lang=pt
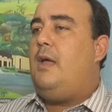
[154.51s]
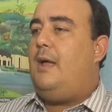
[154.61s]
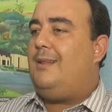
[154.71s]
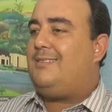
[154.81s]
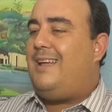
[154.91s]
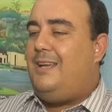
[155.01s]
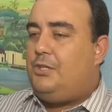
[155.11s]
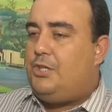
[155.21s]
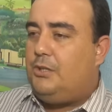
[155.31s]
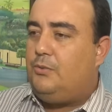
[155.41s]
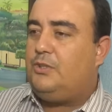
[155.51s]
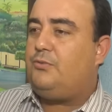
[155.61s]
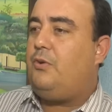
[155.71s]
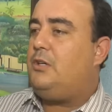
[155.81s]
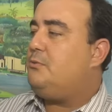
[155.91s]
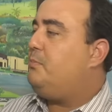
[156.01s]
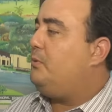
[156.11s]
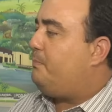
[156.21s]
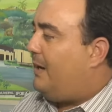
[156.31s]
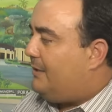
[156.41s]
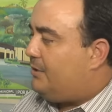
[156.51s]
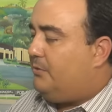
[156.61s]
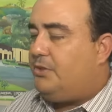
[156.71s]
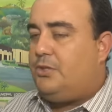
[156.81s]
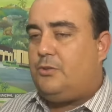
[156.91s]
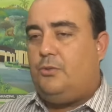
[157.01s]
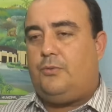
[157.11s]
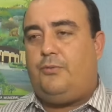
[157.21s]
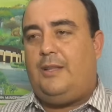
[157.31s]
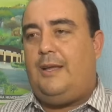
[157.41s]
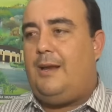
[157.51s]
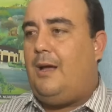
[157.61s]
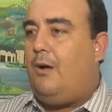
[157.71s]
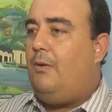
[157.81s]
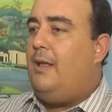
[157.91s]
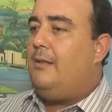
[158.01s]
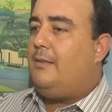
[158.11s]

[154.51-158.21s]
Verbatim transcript: é, tem tido esforço por parte do Instituto Federal,